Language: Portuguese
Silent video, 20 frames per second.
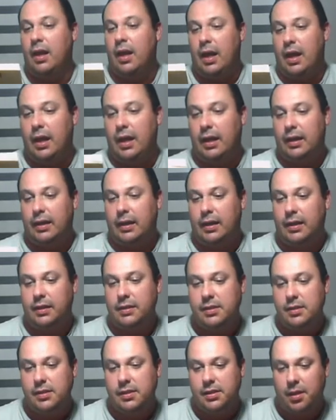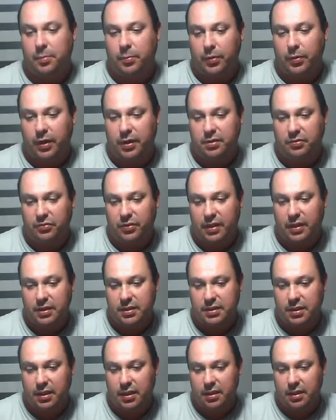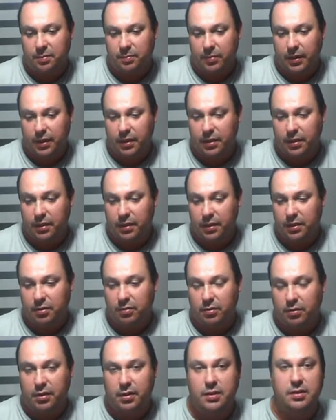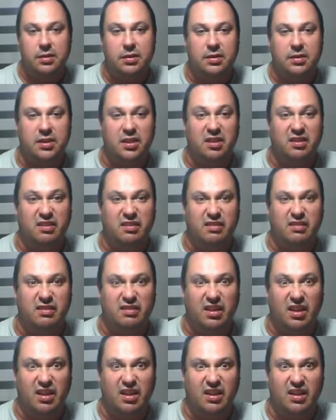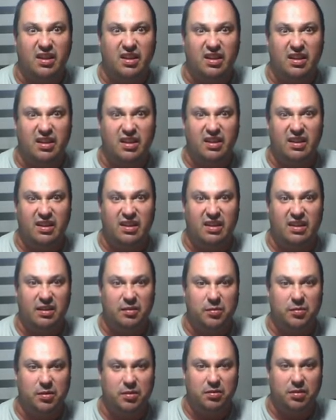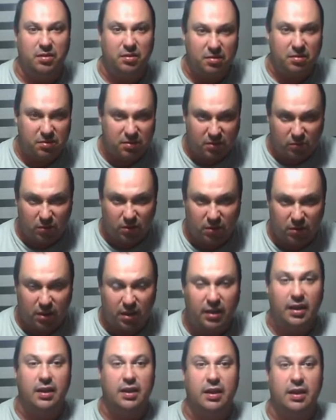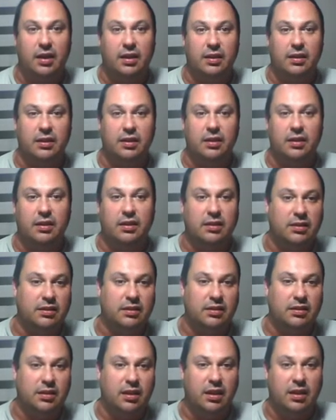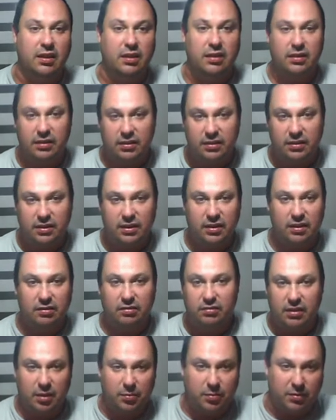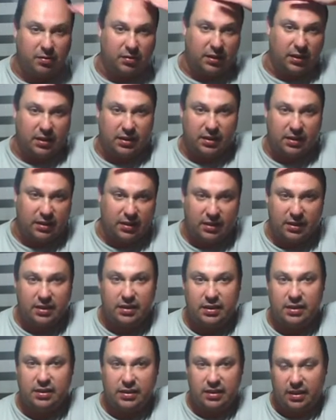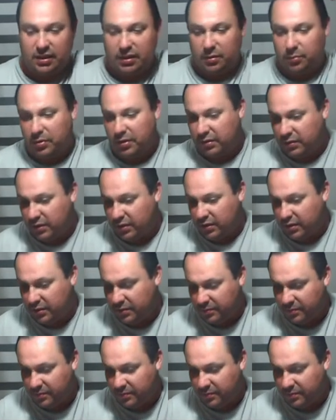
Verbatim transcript: a ganância pode fazer perder o que se tem. Meu Deus, estou cortando a careca aqui. Tá. Não, tá bom, né? Dá tá pra ver, né?